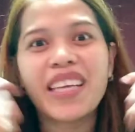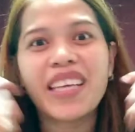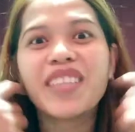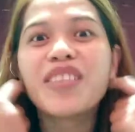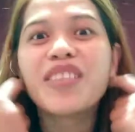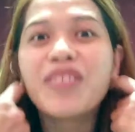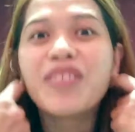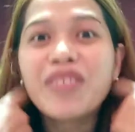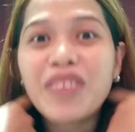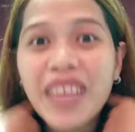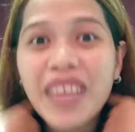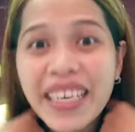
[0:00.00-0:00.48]

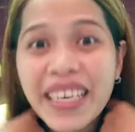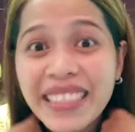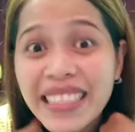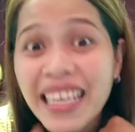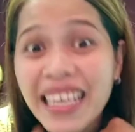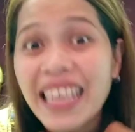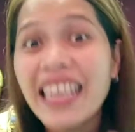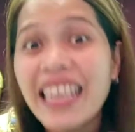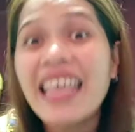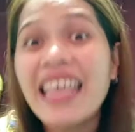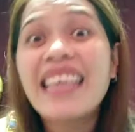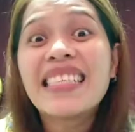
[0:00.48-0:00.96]
ito,
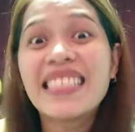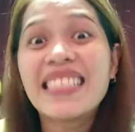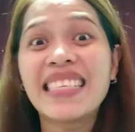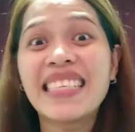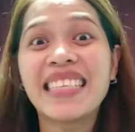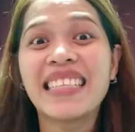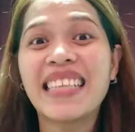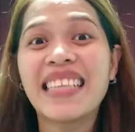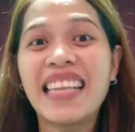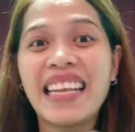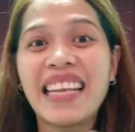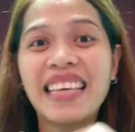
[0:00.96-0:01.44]

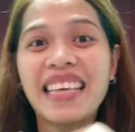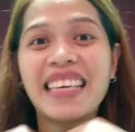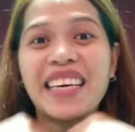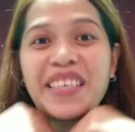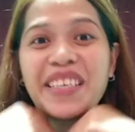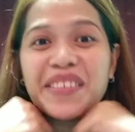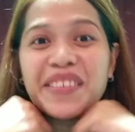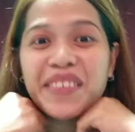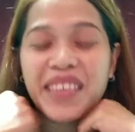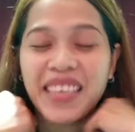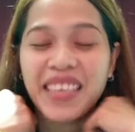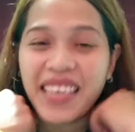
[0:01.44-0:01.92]
kadalasan talaga
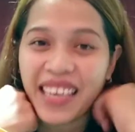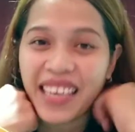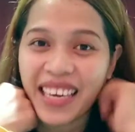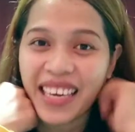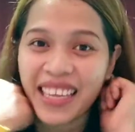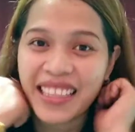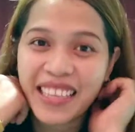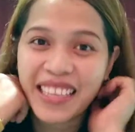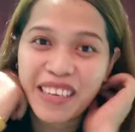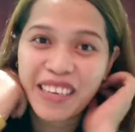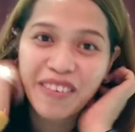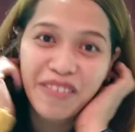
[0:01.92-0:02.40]
yung
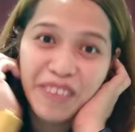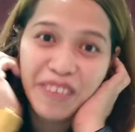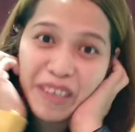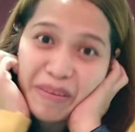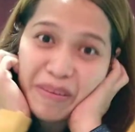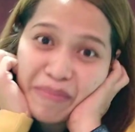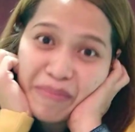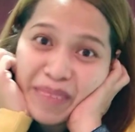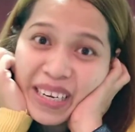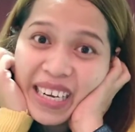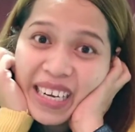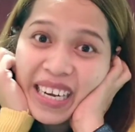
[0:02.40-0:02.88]
nakikita ko ay
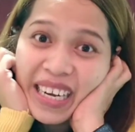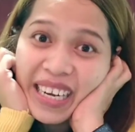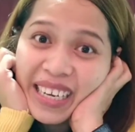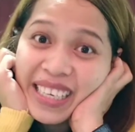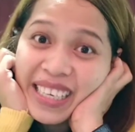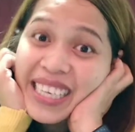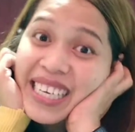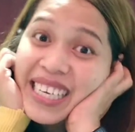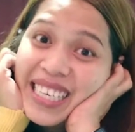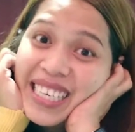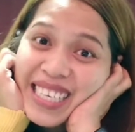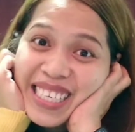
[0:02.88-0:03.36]
mga
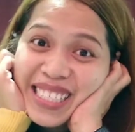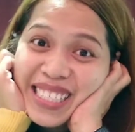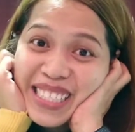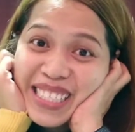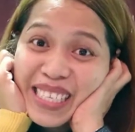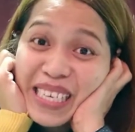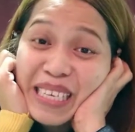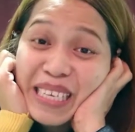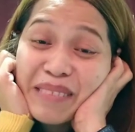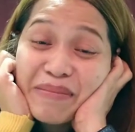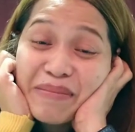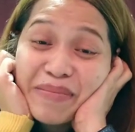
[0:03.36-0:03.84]

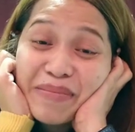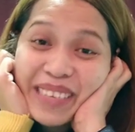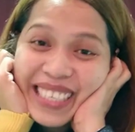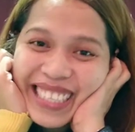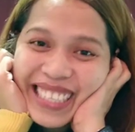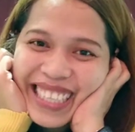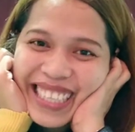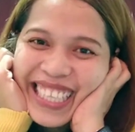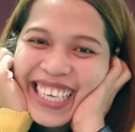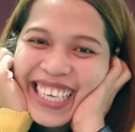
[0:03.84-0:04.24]
celebrity,